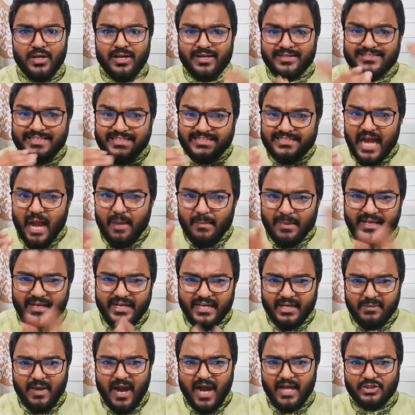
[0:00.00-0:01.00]
যে ডামি
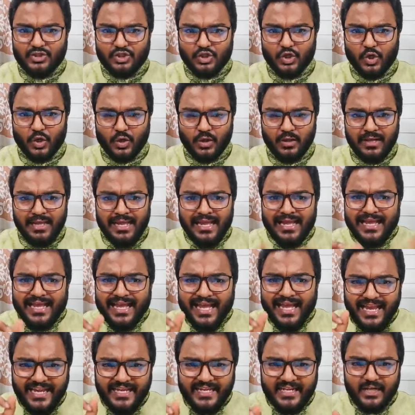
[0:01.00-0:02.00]
নির্বাচন
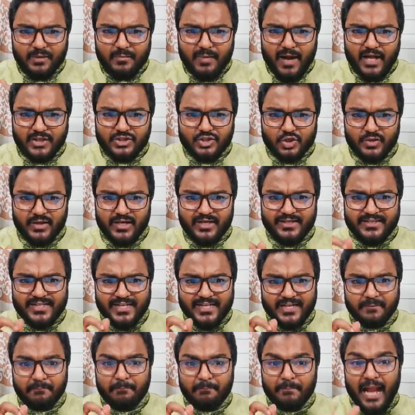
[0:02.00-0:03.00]
এই নির্বাচনের ঠিক
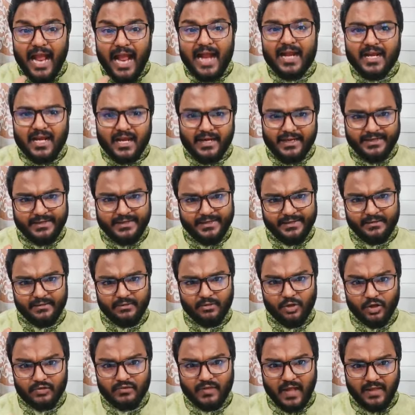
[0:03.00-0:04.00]
প্রাককালে
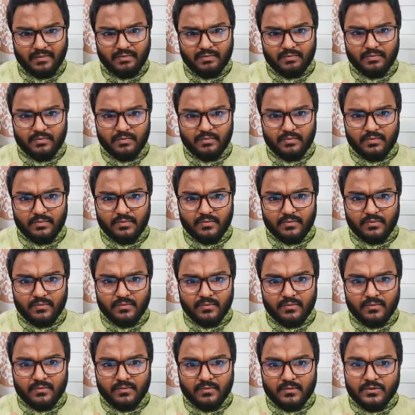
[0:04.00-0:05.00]
অর্থাৎ
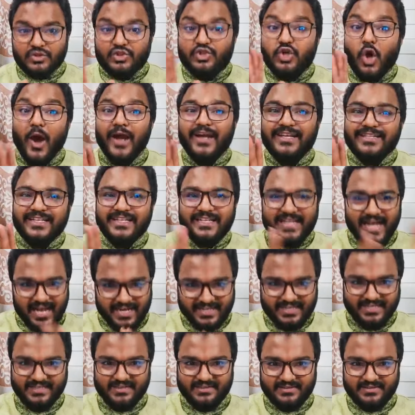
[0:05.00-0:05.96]
ছয় দিন আগে